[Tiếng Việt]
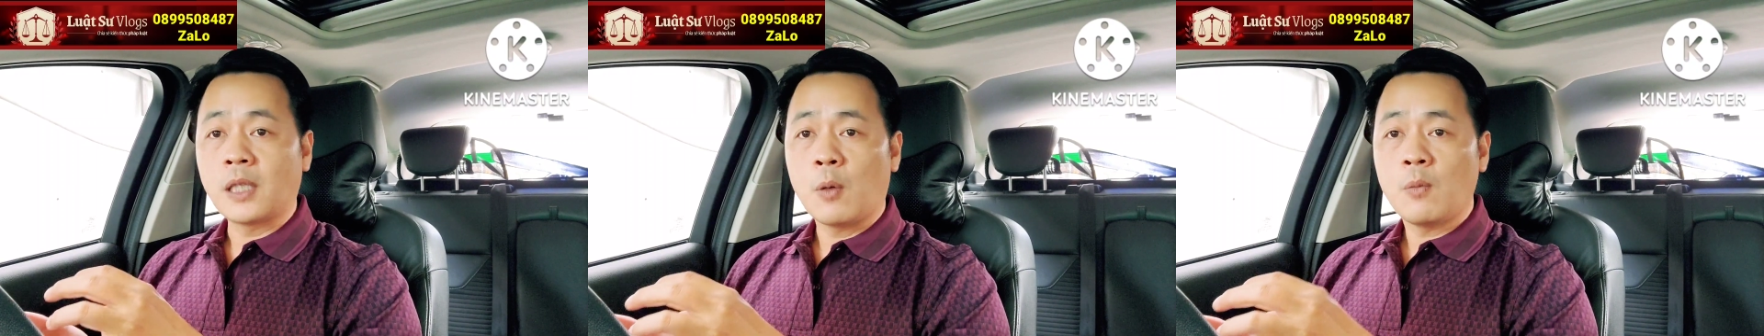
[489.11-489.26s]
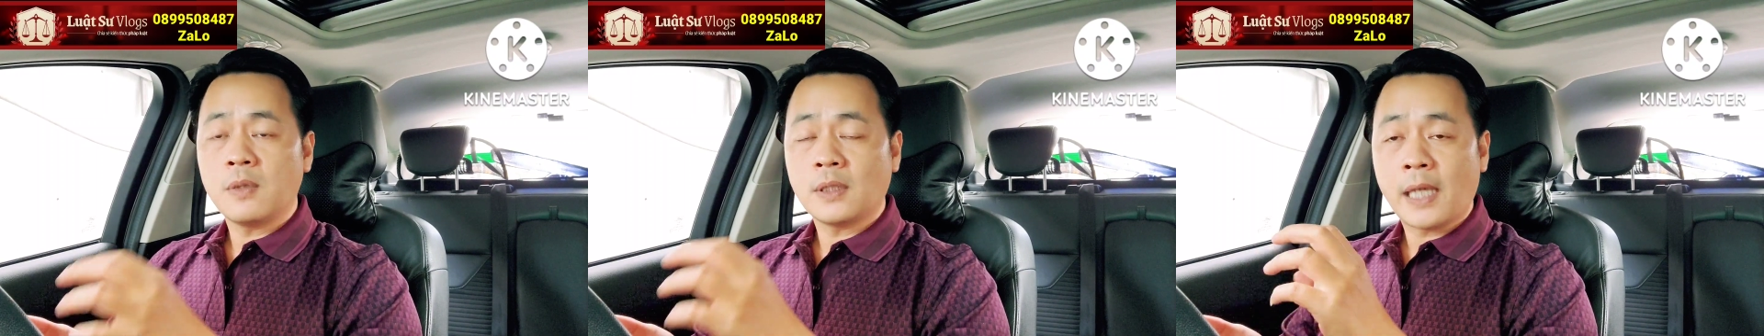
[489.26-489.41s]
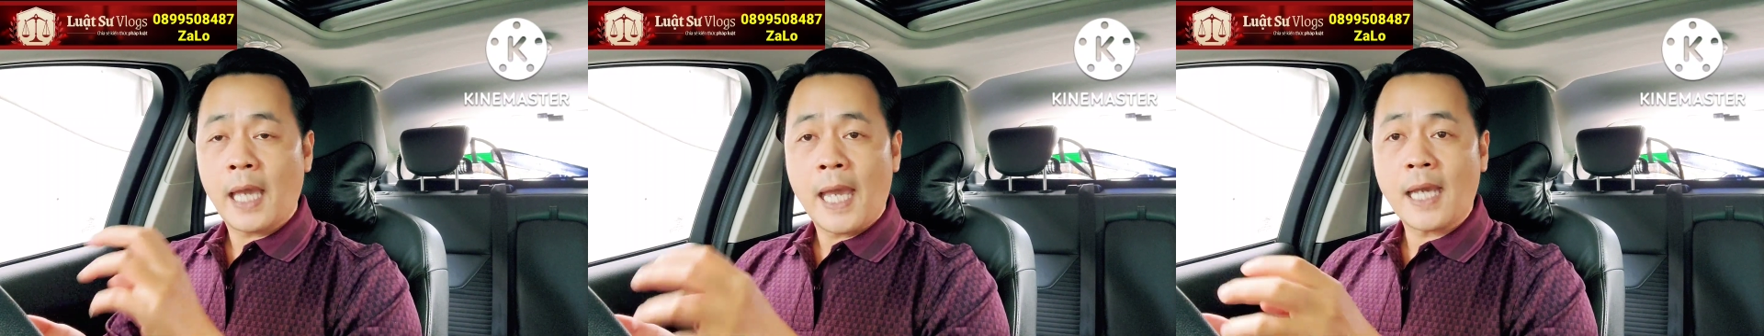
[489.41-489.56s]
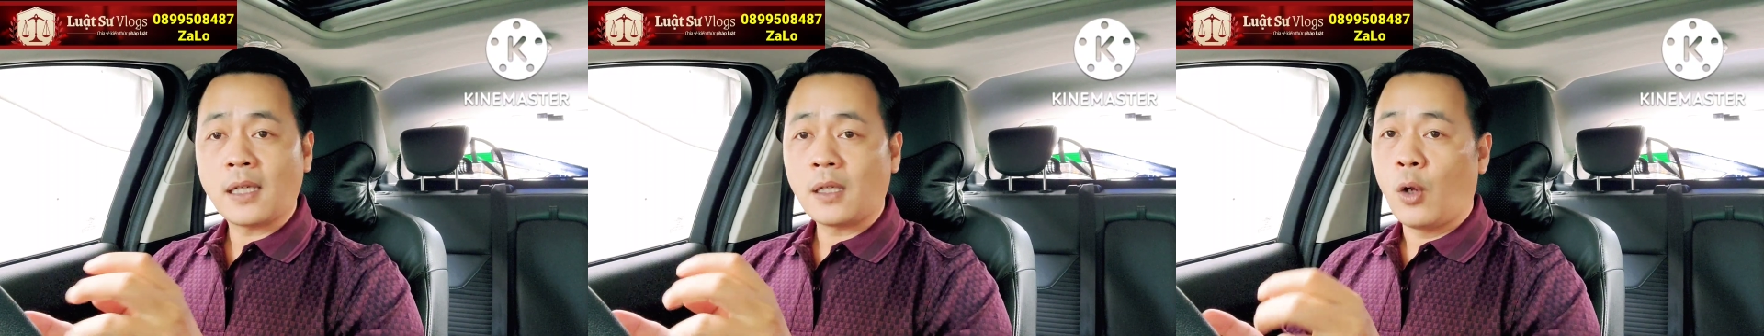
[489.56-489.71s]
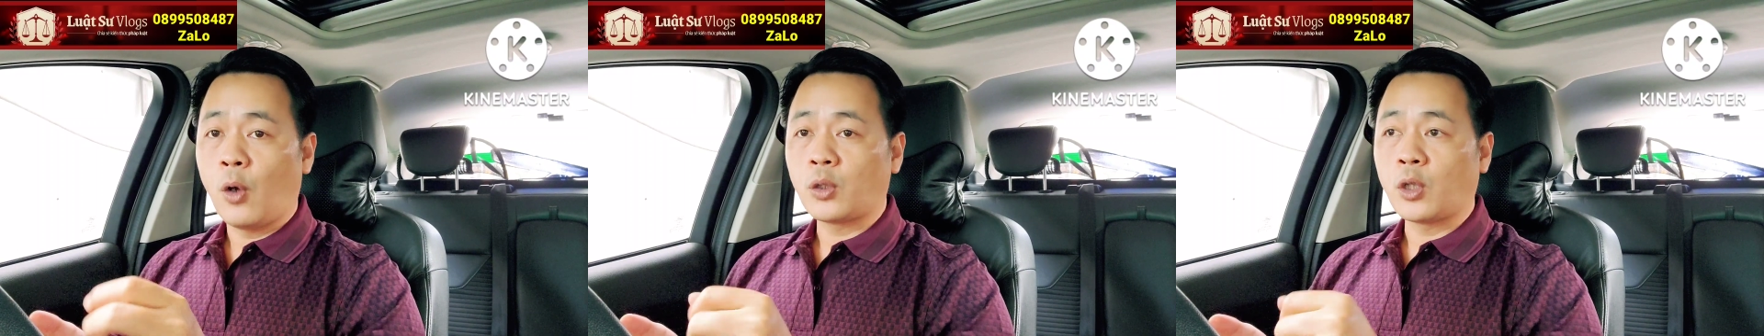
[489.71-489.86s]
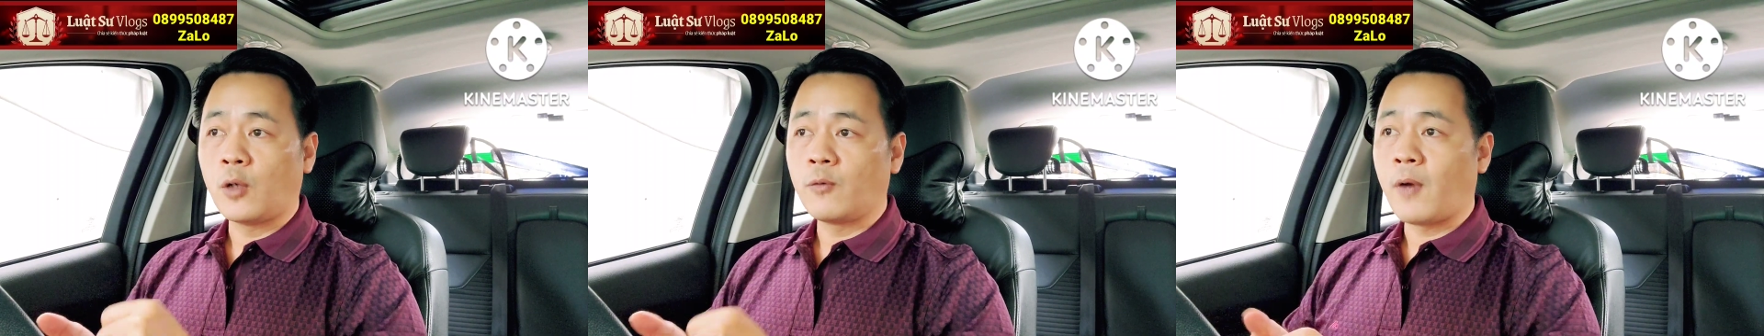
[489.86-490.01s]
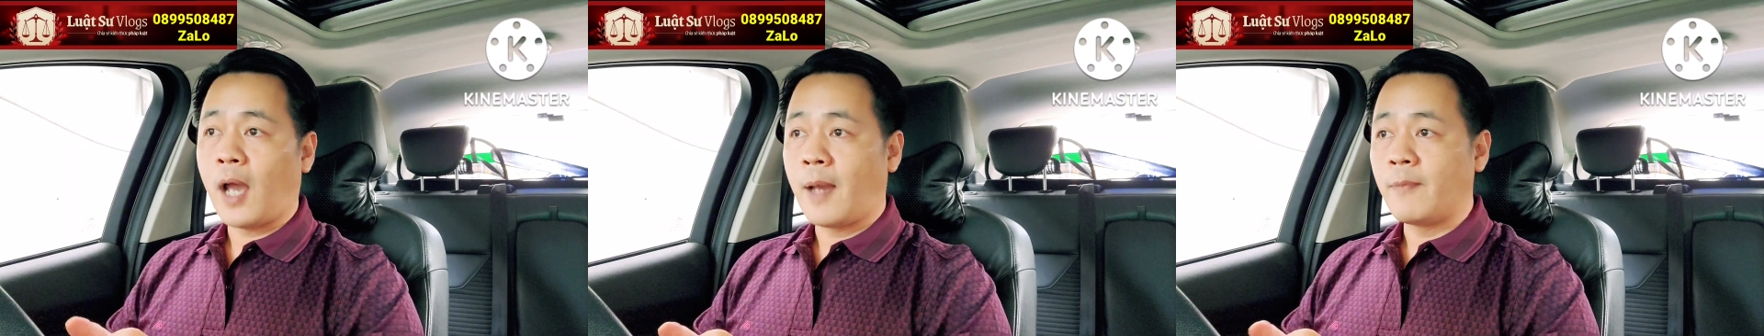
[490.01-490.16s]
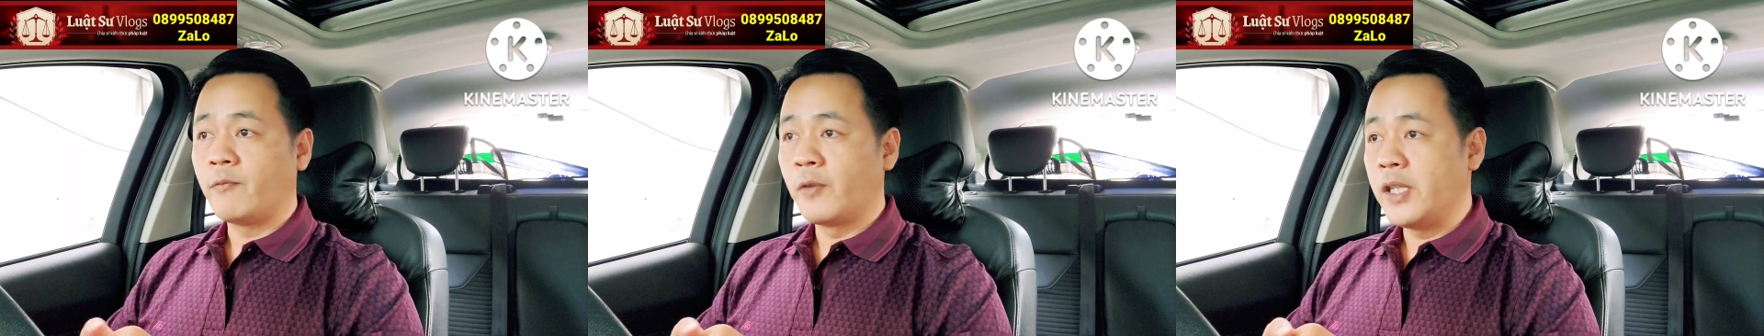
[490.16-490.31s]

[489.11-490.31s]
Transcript: chống các loại tội phạm,